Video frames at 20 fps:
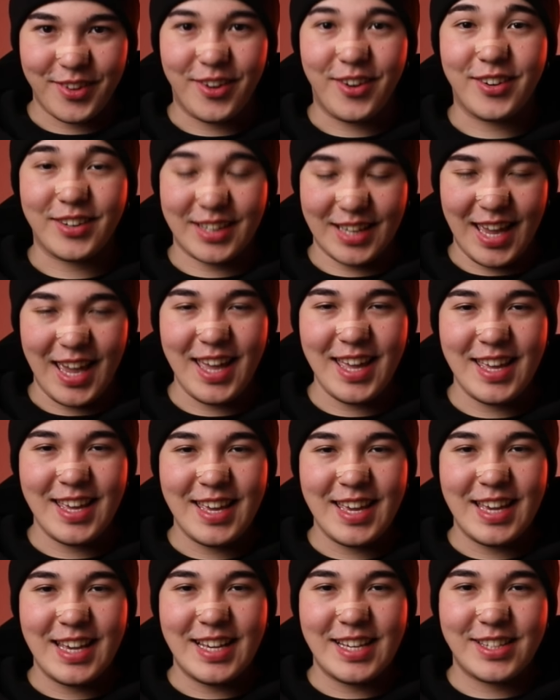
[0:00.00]
OK?
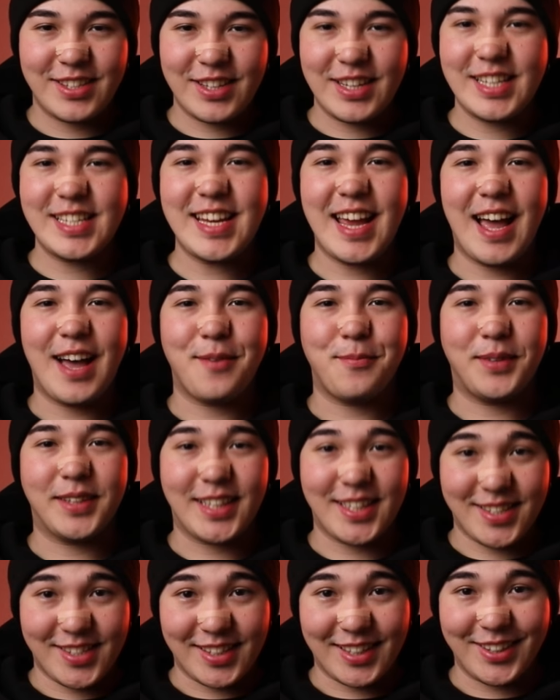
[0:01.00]
それじゃあ、ま
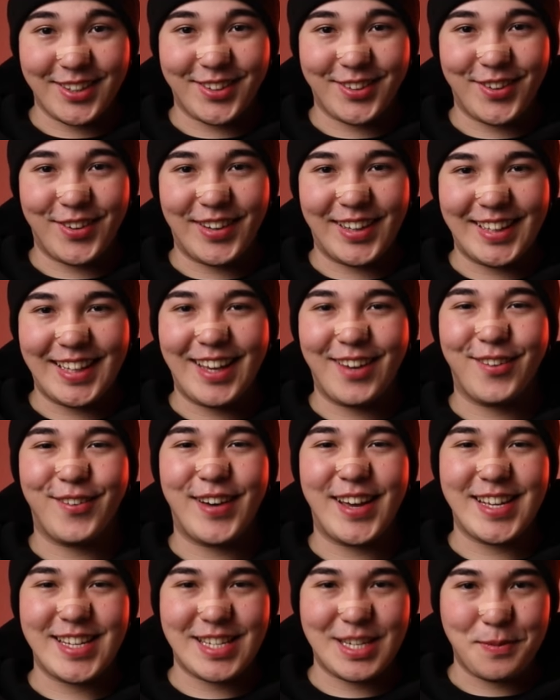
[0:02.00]
た次の動画でお
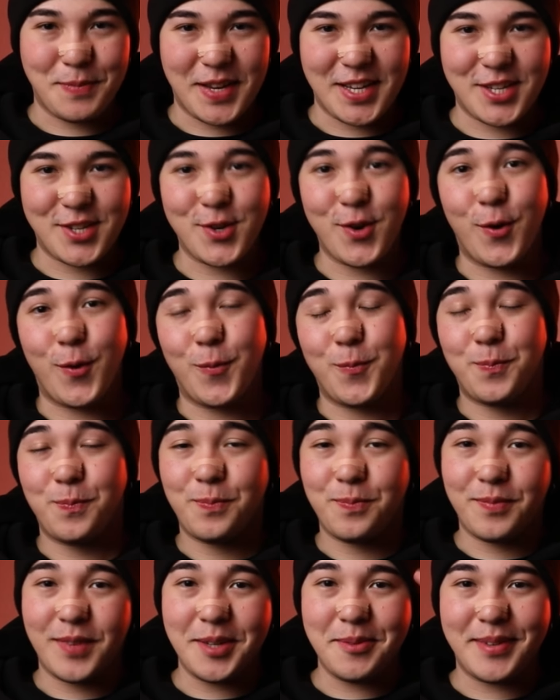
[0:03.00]
会いしましょ
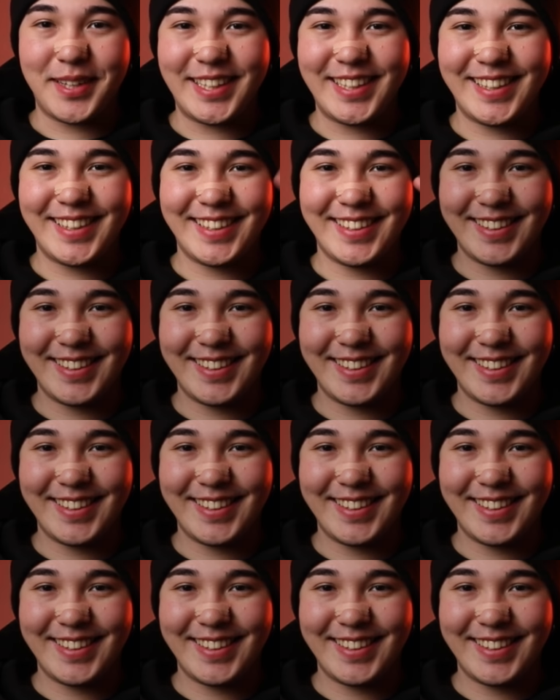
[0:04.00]
う。バイバイ。